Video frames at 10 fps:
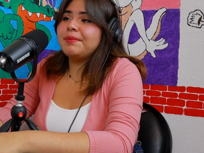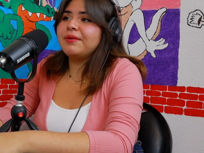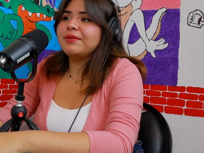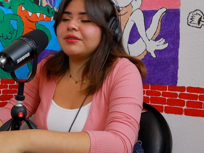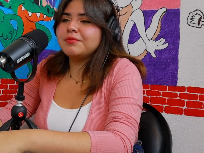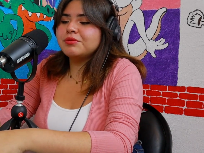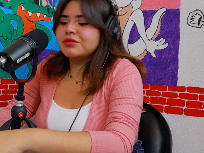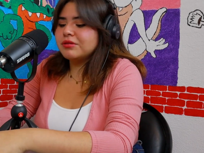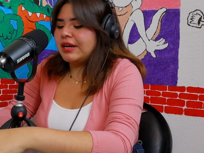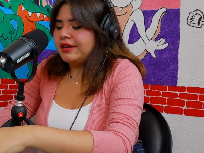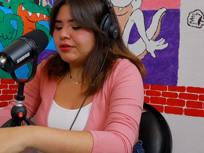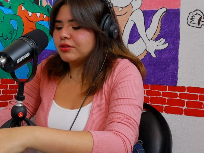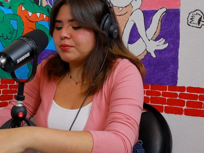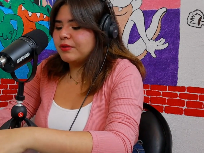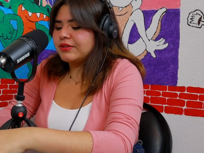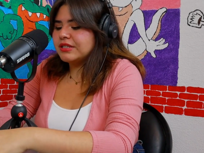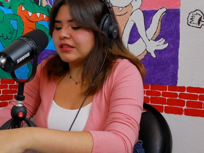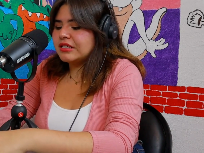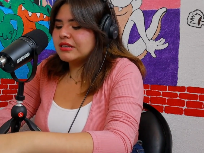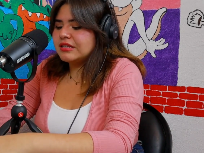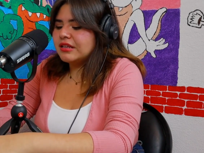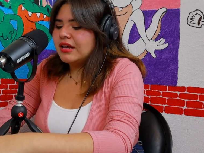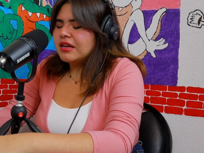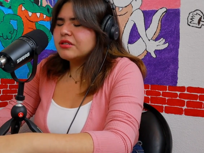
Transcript: pero pues, hay otros profes que te dicen,